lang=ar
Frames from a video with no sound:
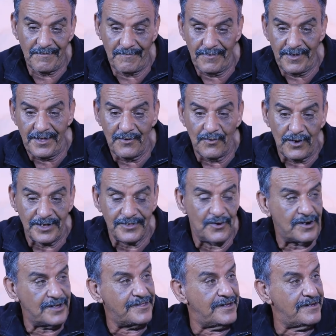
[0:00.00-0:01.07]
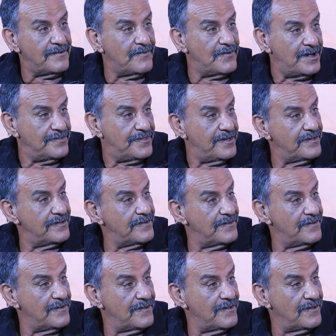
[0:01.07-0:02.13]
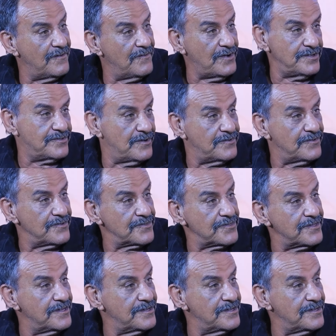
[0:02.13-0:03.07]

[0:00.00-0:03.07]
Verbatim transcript: بين وحده وحده وحده وحده ونص